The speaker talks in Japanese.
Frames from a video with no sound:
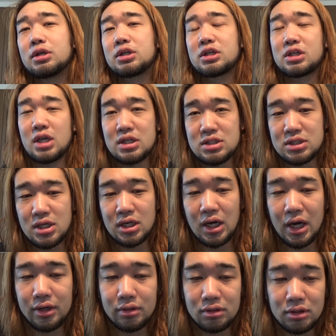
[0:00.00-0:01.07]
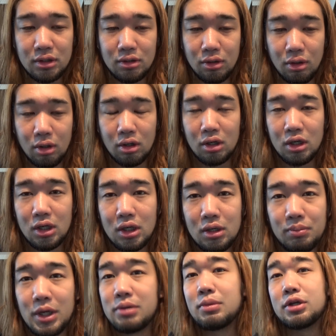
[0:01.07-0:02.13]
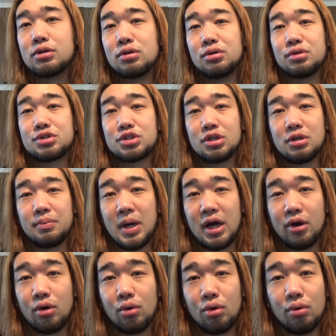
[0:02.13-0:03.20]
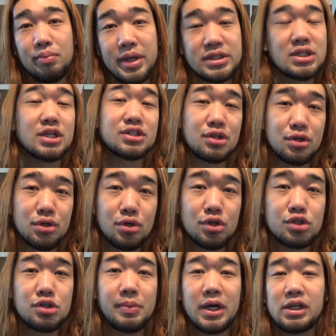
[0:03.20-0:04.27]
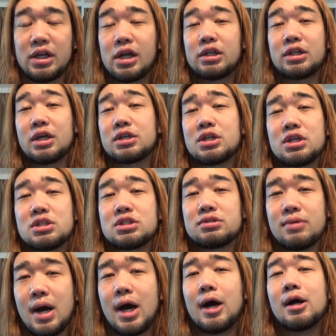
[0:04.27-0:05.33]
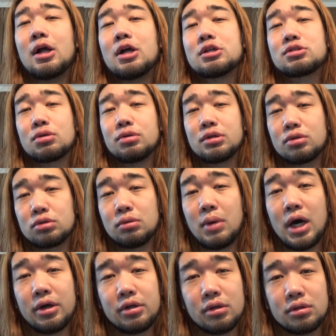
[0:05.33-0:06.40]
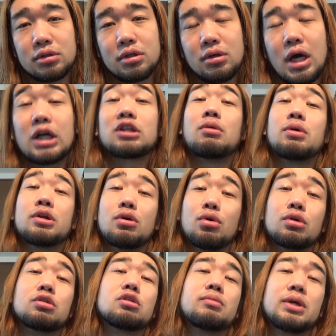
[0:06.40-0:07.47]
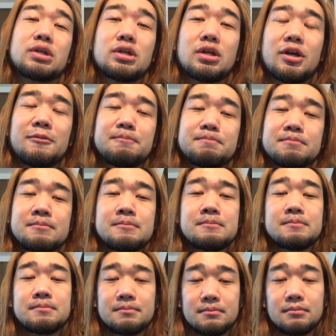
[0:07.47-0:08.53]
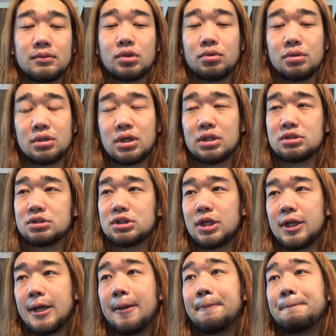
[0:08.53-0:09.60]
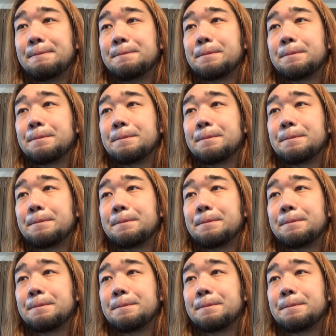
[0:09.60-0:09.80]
危険性があるっていうのを、まあ今 YouTuber を目指してる YouTuber になりたいキッズは、そういうこともあるよっていうのは頭に置いとくべき。うん、という感じでね。